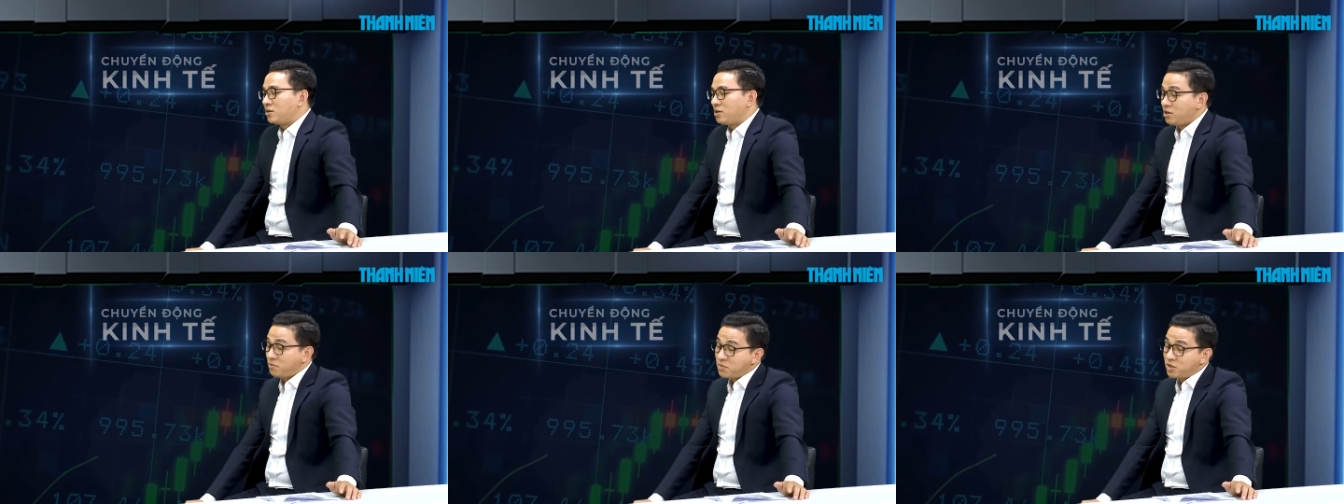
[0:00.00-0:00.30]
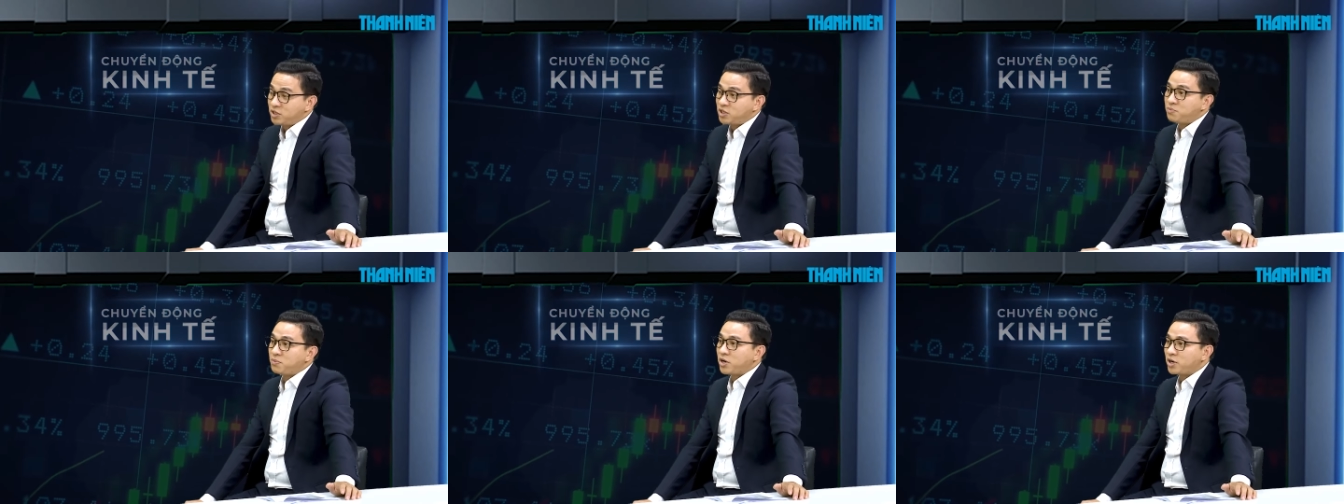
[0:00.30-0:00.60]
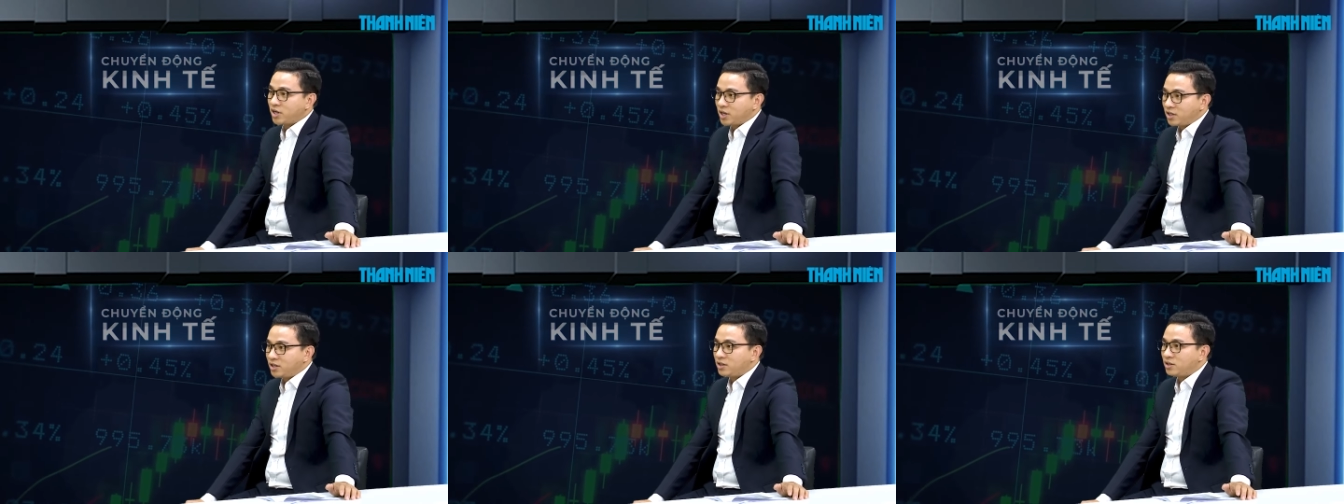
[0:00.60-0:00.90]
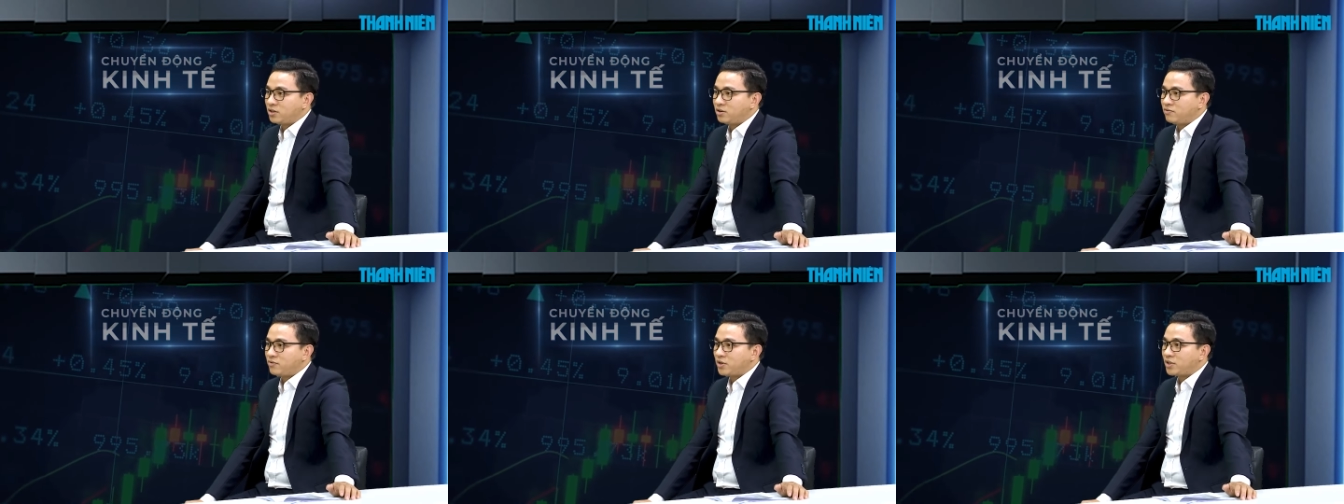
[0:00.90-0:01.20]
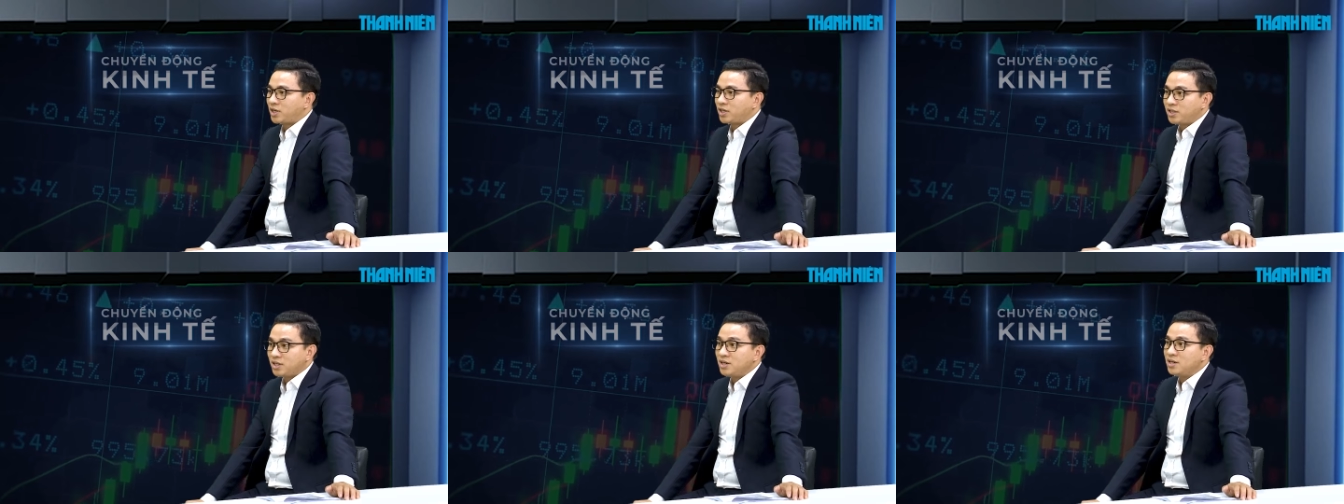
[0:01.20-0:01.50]
emerging market vào
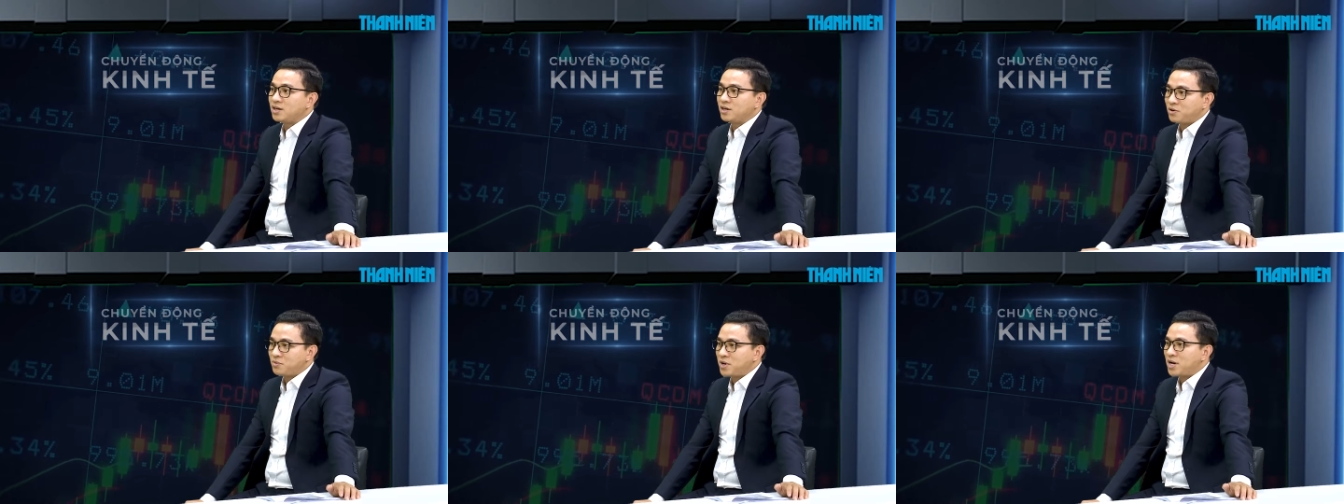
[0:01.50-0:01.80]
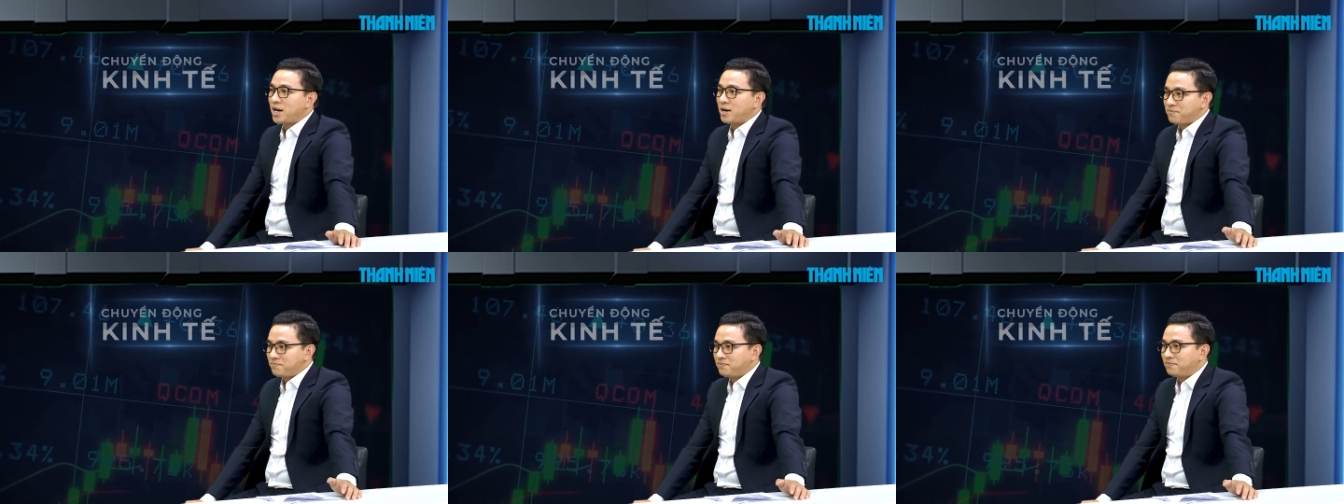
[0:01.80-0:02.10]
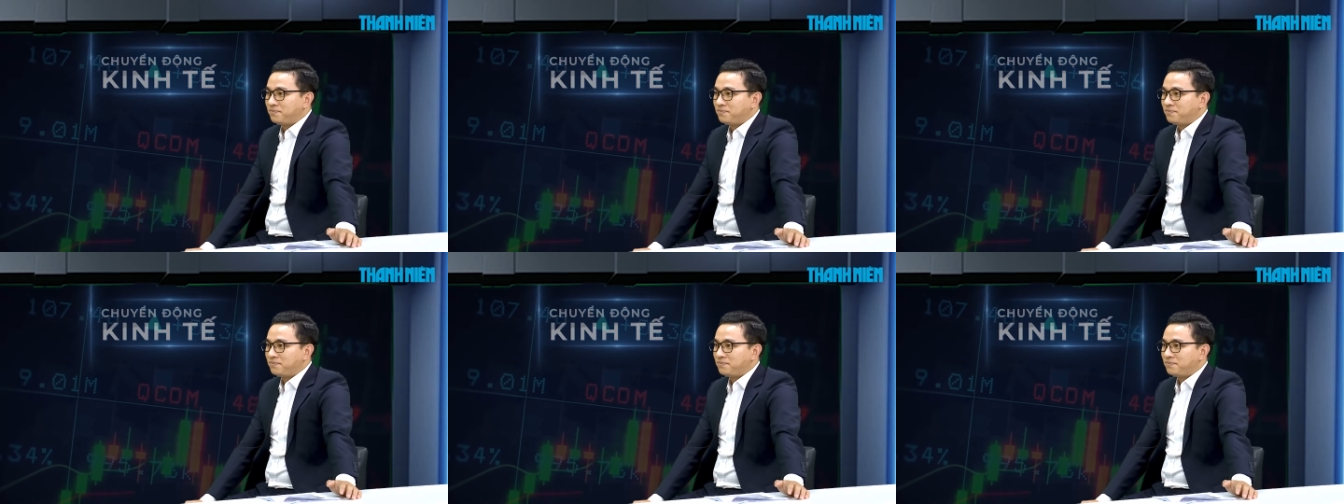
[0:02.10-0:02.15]
tháng 9 2025.